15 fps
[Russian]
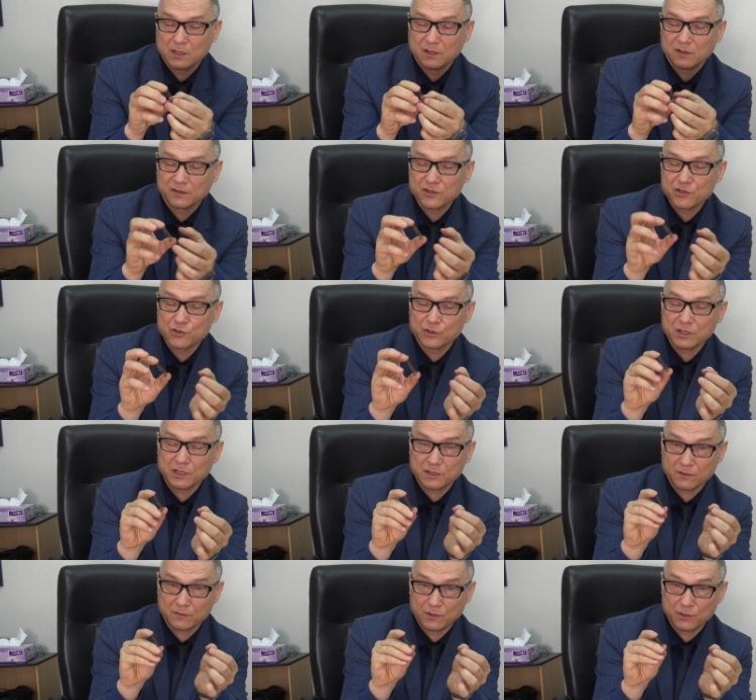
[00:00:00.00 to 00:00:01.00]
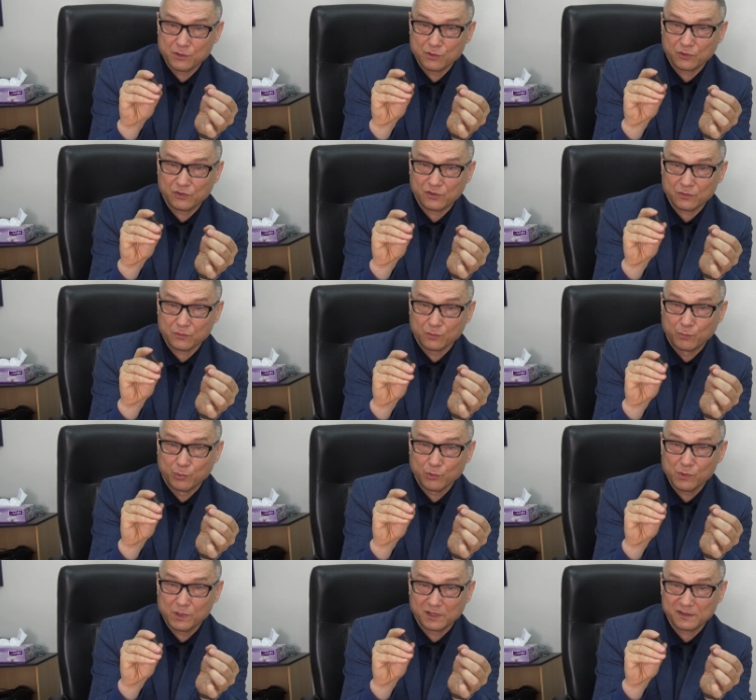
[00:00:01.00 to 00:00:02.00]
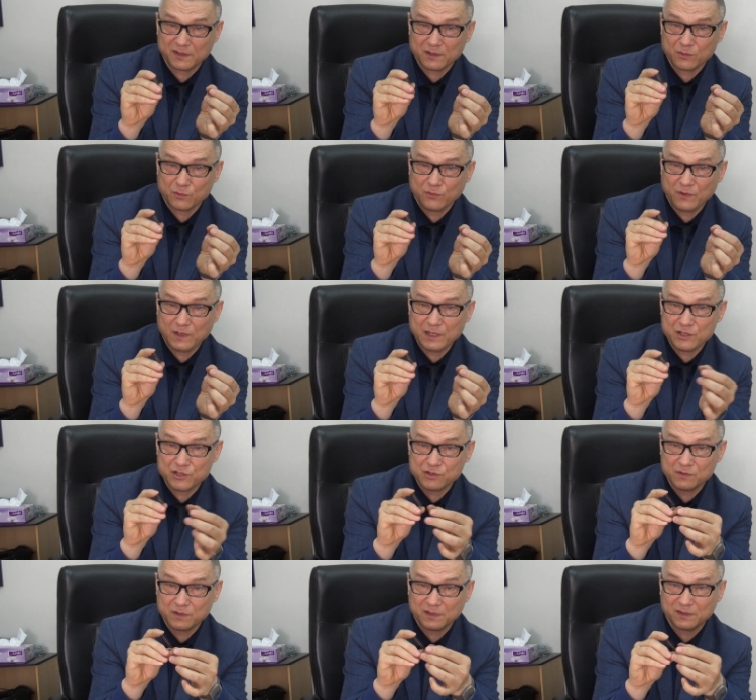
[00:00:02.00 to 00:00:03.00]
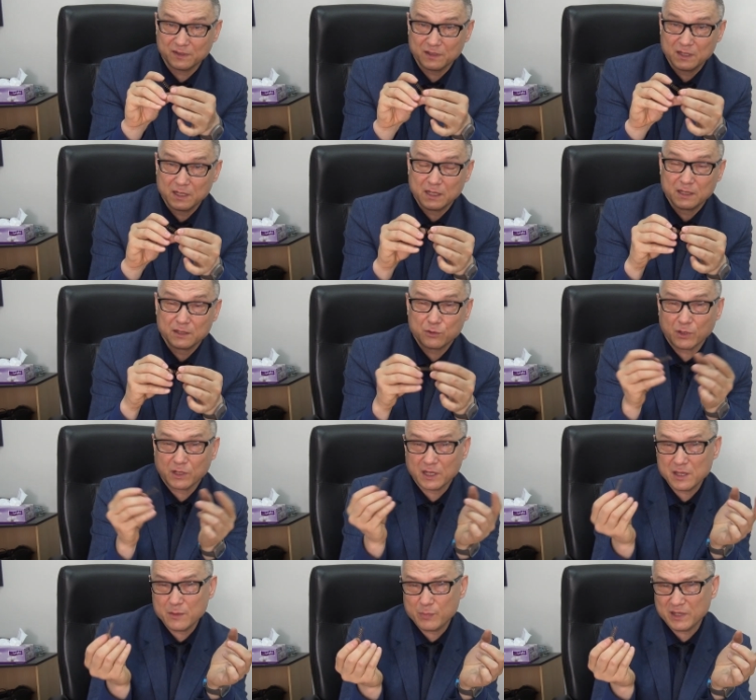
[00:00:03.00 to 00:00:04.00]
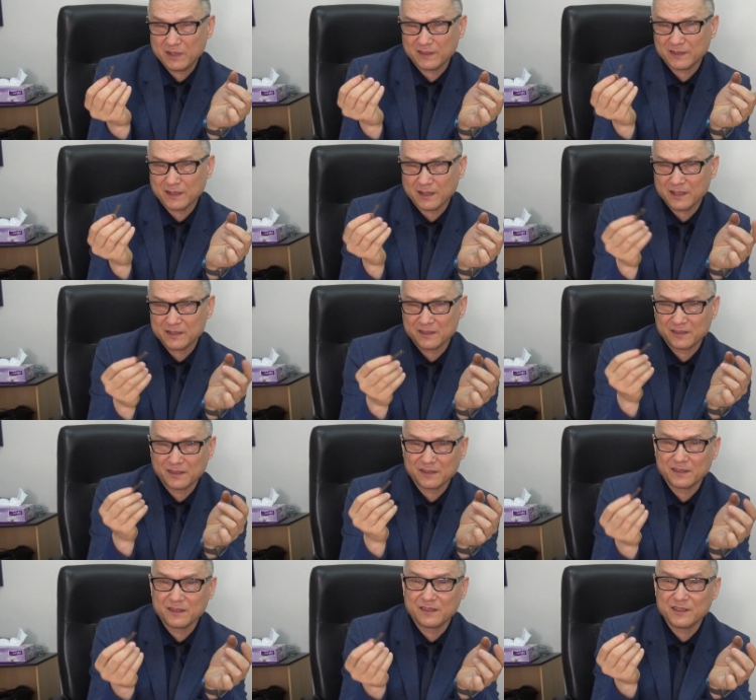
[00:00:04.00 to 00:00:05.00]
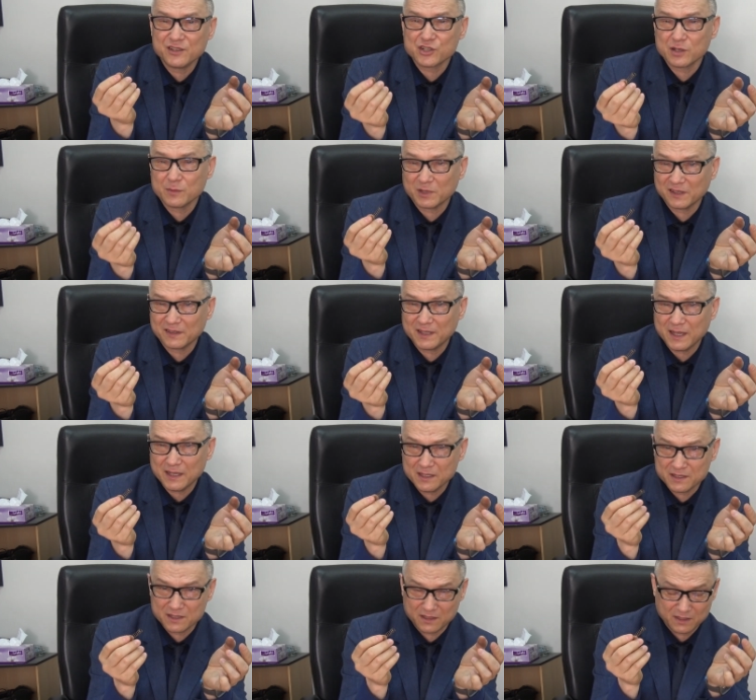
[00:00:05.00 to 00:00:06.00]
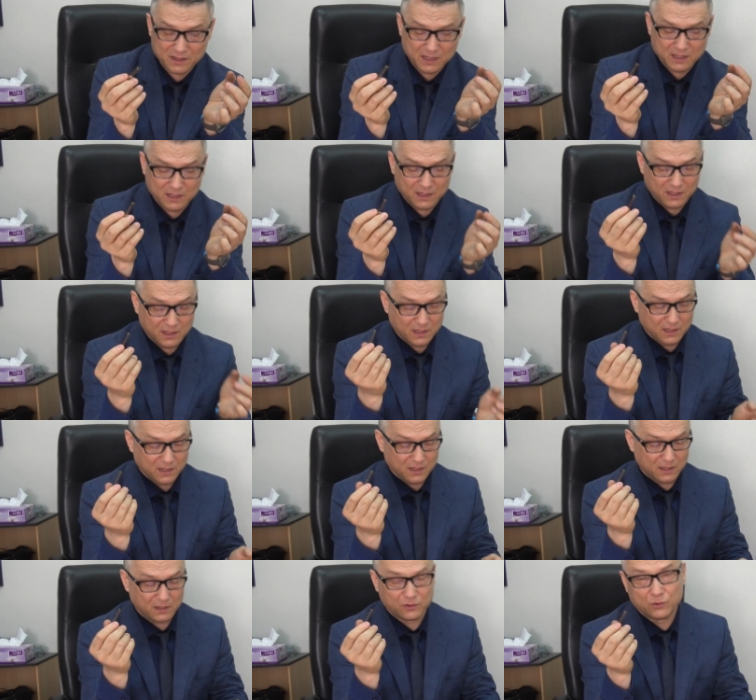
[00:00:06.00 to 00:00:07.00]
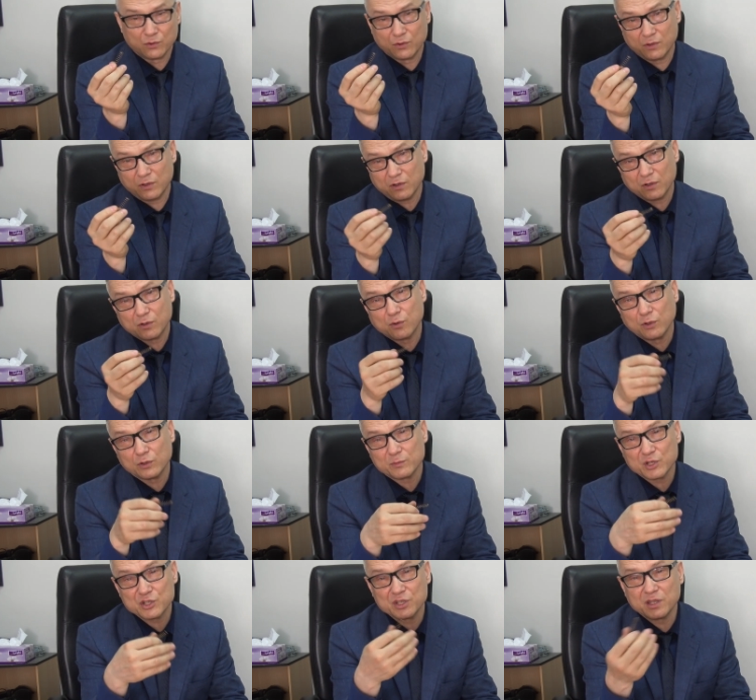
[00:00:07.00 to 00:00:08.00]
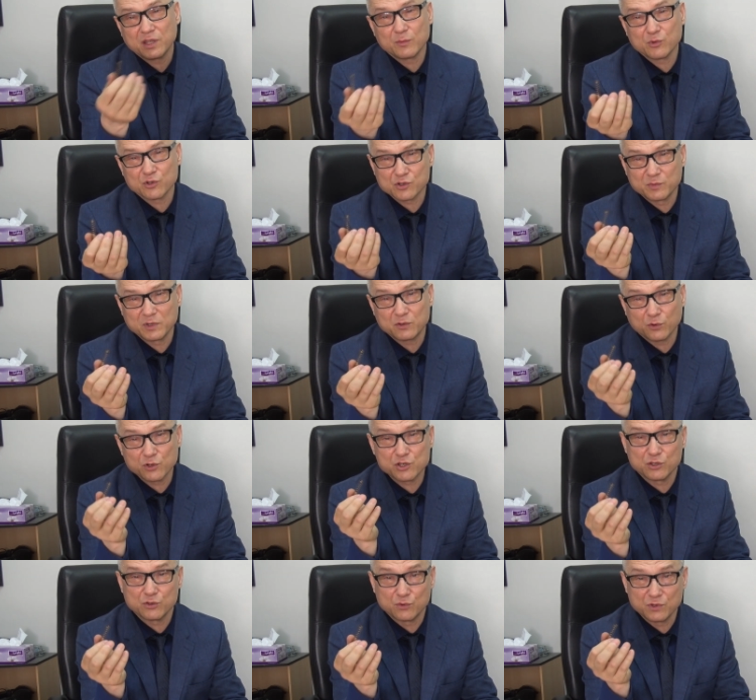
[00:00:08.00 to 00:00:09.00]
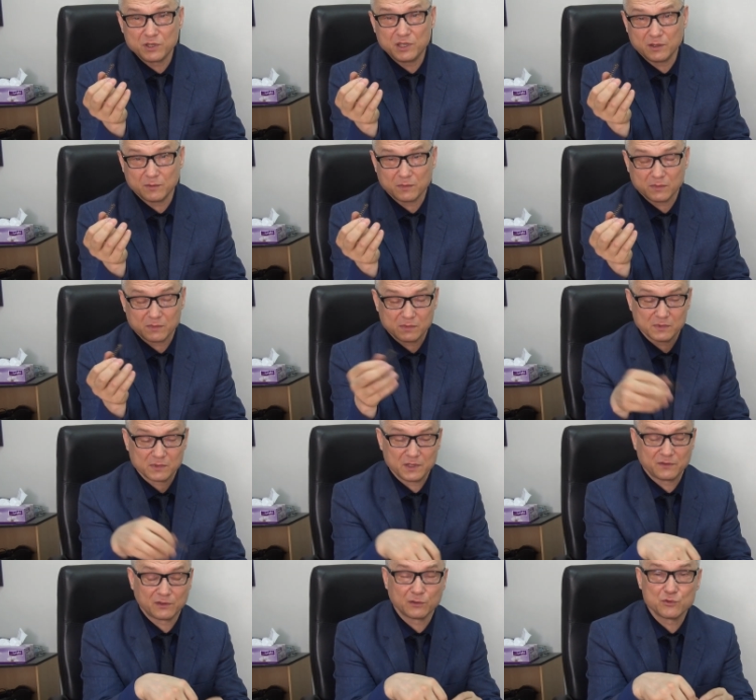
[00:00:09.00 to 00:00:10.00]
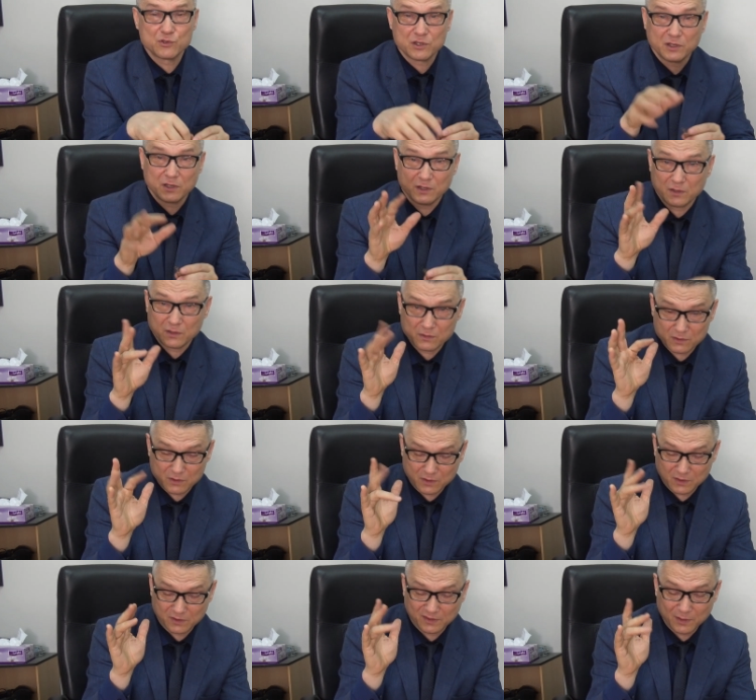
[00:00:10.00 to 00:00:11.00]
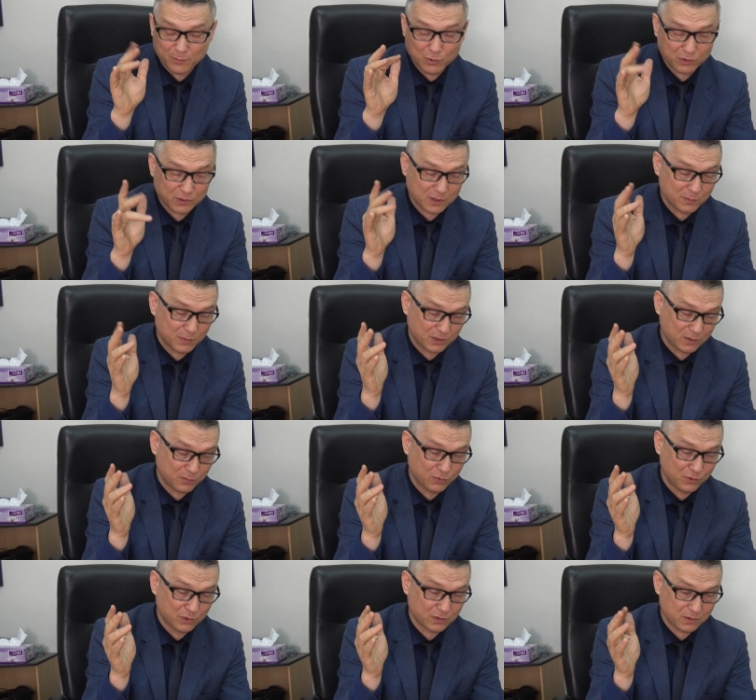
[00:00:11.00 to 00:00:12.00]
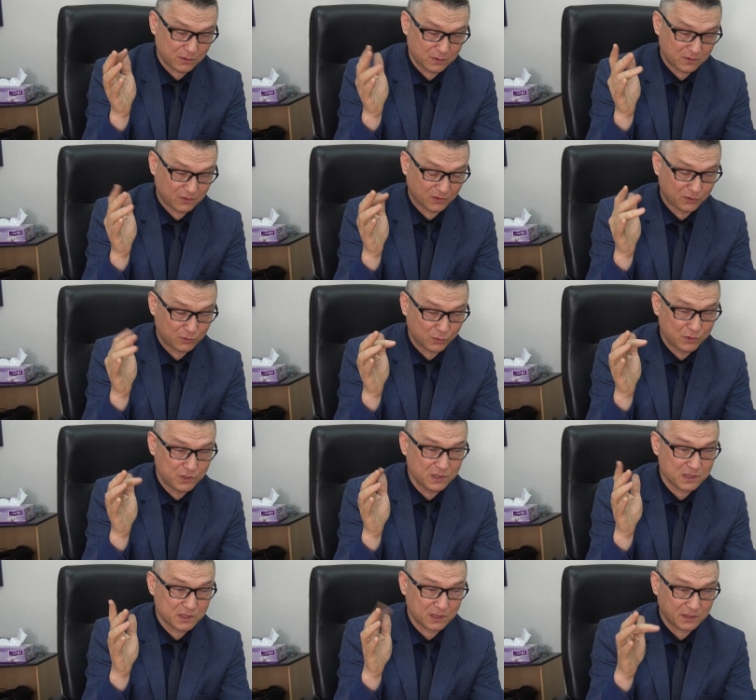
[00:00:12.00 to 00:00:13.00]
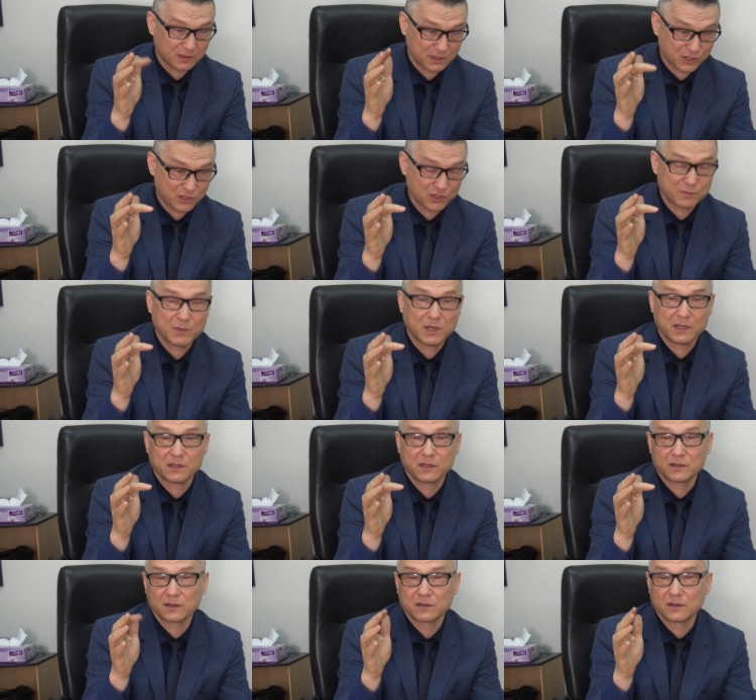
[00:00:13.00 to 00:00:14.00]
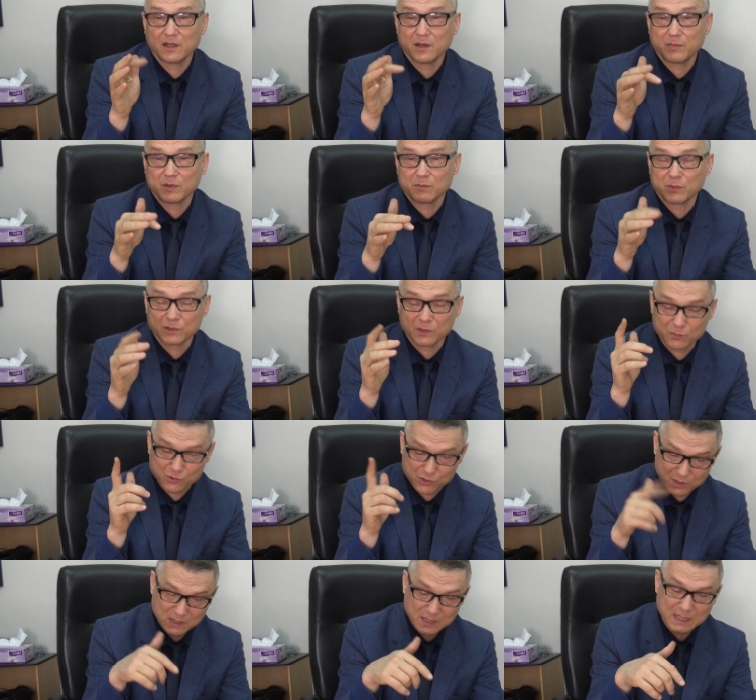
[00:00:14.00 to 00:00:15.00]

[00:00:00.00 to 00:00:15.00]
за счет этого ее упругость увеличивается. Только не перестарайтесь, если слишком растянете, э, то ход машинки может быть очень тугим. И в случае э, с ребенком это будет затруднительно нажимать на этот клапан, потому что